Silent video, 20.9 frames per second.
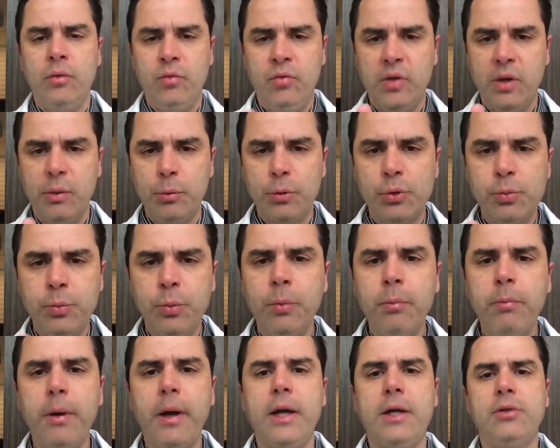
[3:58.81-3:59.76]
Vamos
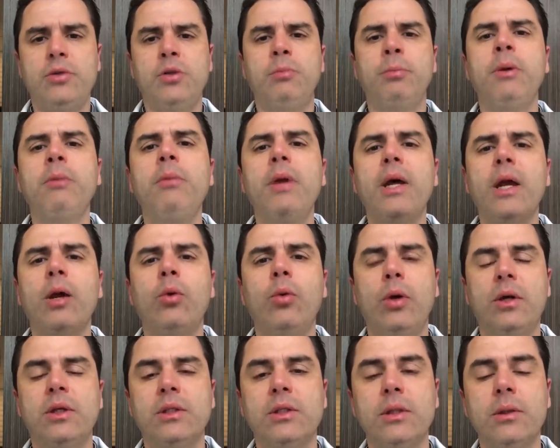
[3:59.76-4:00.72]
por partes. Primeira
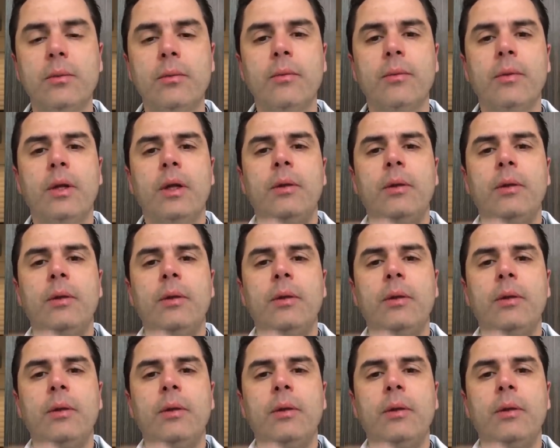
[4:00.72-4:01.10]
coisa,